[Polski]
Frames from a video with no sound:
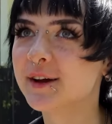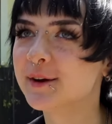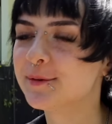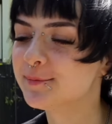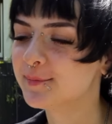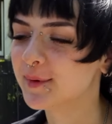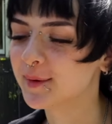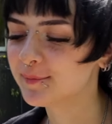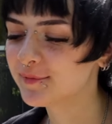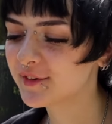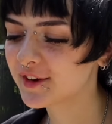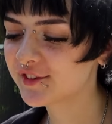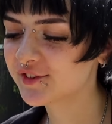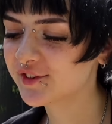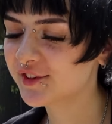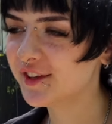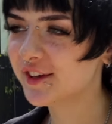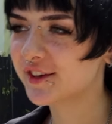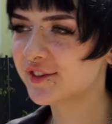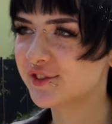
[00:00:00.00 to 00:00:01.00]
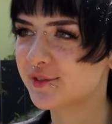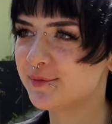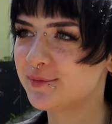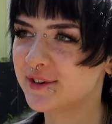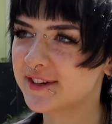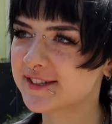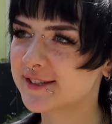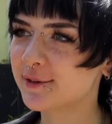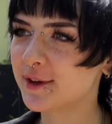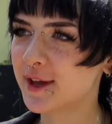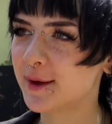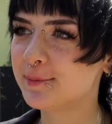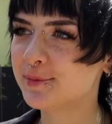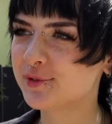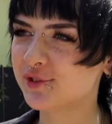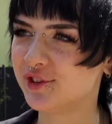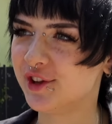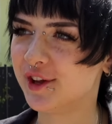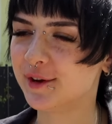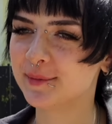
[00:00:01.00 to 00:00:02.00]
Mam wrażenie, że była całkiem
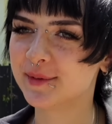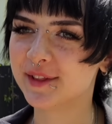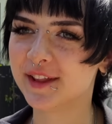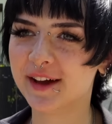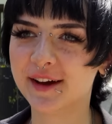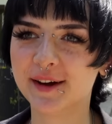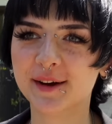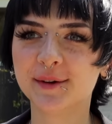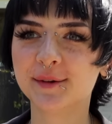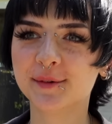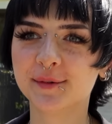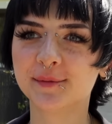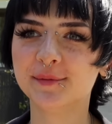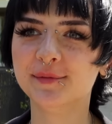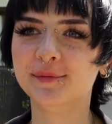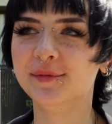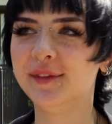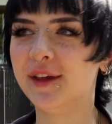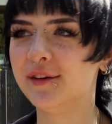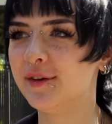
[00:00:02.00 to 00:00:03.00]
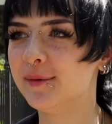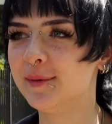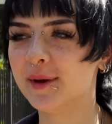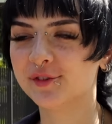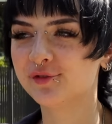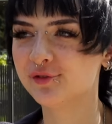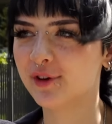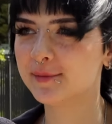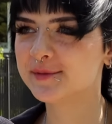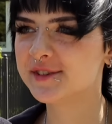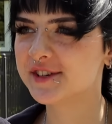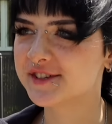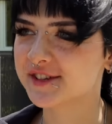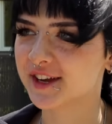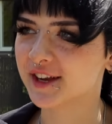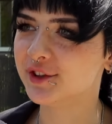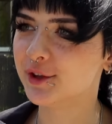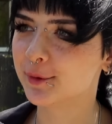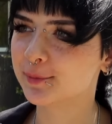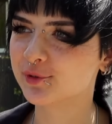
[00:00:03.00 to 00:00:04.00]
przyjemna. Nie wiem, ja czułam się
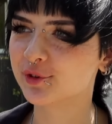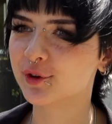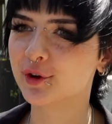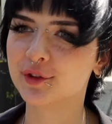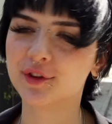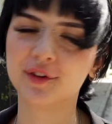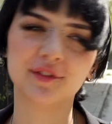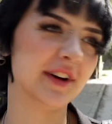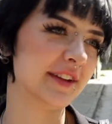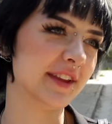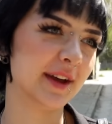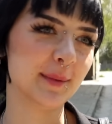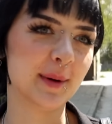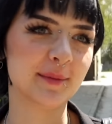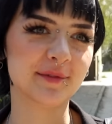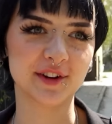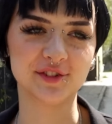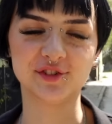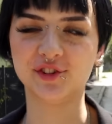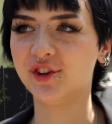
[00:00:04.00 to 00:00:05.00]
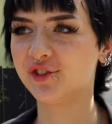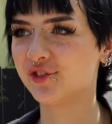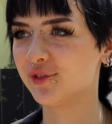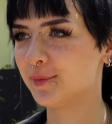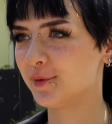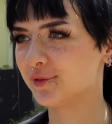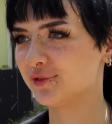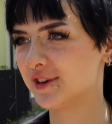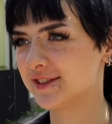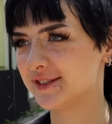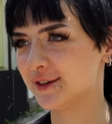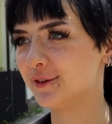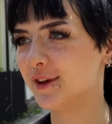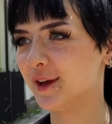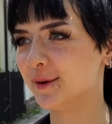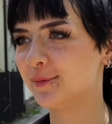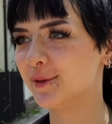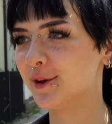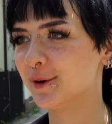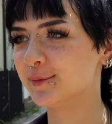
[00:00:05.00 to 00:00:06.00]
średnio przygotowana. Mam wrażenie, że poszła
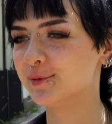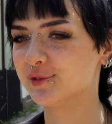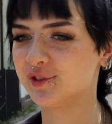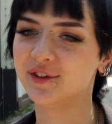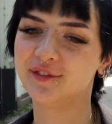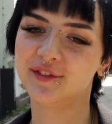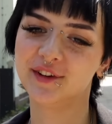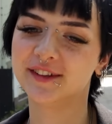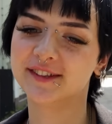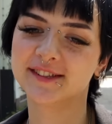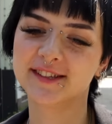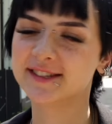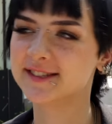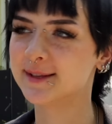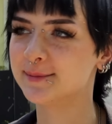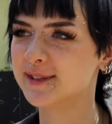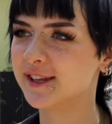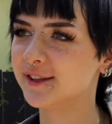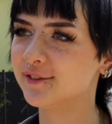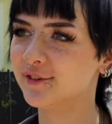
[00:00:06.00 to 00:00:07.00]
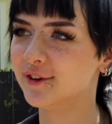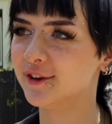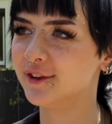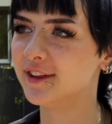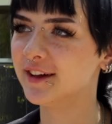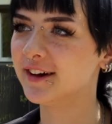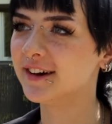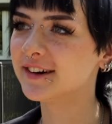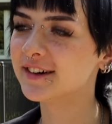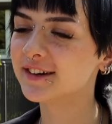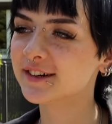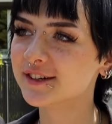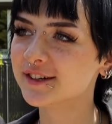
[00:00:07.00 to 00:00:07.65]
całkiem dobrze, więc jestem zadowolona.